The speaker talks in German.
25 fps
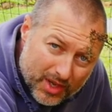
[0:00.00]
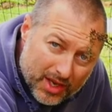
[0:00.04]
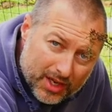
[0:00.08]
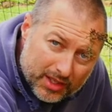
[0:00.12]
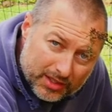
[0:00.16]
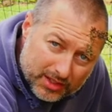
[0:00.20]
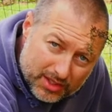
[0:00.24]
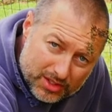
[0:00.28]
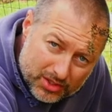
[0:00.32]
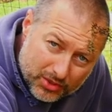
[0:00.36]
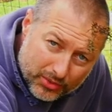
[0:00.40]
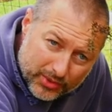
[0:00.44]

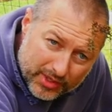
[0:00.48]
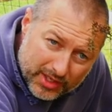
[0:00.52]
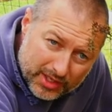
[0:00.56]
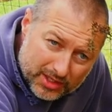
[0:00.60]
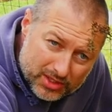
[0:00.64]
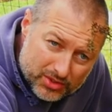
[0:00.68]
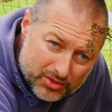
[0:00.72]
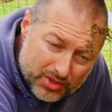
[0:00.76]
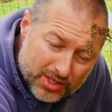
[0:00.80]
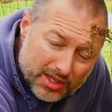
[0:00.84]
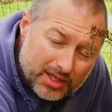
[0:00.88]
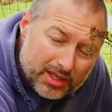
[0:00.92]
Das Heu
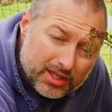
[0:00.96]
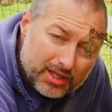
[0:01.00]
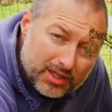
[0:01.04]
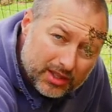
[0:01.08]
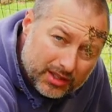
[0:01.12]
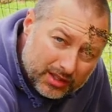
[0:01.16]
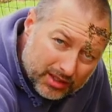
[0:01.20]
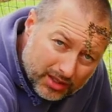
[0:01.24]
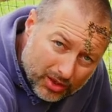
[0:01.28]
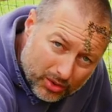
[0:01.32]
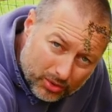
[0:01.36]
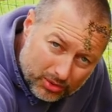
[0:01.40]
dazu
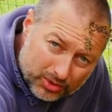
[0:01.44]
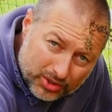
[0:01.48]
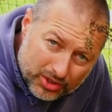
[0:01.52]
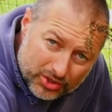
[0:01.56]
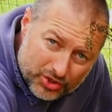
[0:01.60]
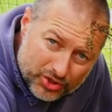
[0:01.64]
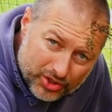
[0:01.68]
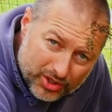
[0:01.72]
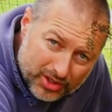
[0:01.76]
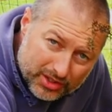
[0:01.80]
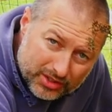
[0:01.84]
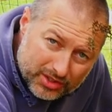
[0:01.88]
trocknet
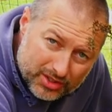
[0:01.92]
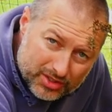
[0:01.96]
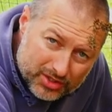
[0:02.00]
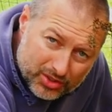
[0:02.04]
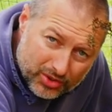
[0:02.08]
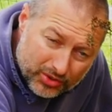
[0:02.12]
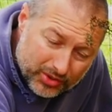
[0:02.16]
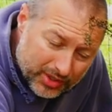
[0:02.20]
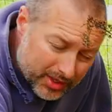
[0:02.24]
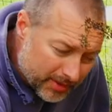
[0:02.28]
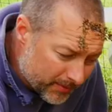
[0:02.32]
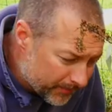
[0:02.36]
schon an der
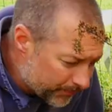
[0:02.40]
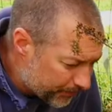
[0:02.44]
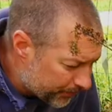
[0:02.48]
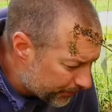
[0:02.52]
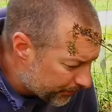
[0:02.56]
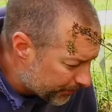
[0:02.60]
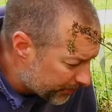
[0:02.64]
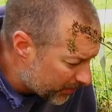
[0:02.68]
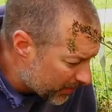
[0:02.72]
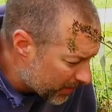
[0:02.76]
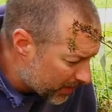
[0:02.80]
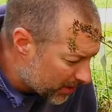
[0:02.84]
Sonne,
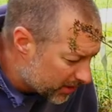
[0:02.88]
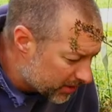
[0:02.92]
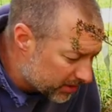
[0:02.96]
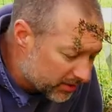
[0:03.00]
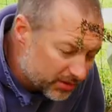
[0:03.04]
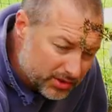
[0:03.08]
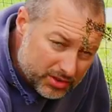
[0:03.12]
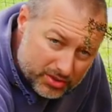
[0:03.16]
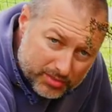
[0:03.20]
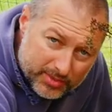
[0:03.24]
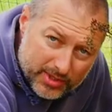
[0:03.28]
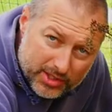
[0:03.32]

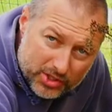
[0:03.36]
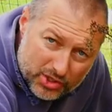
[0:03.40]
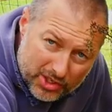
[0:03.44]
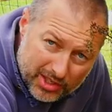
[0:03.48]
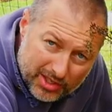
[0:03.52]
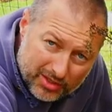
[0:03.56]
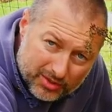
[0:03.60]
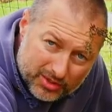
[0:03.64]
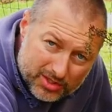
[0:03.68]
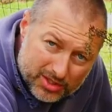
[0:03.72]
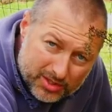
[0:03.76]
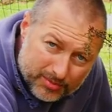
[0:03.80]
das wird schon
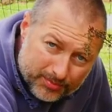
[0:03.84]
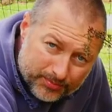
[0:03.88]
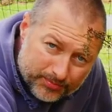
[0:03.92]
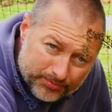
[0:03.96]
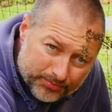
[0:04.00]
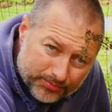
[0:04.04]
langsam.